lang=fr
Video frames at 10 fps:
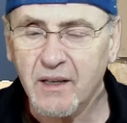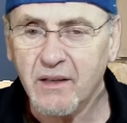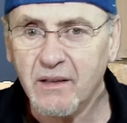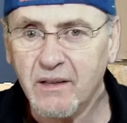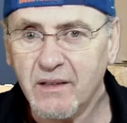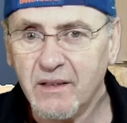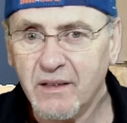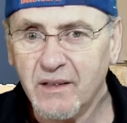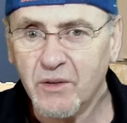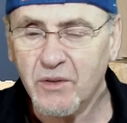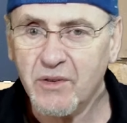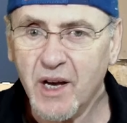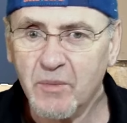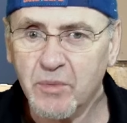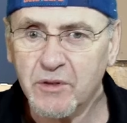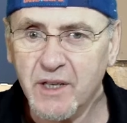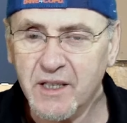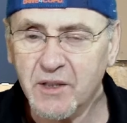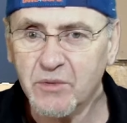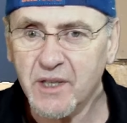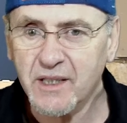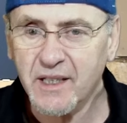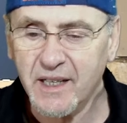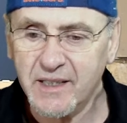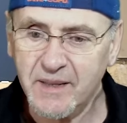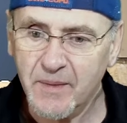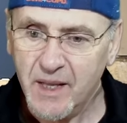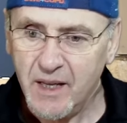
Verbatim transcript: euh, et on va voir un peu celles qui nous intéressent.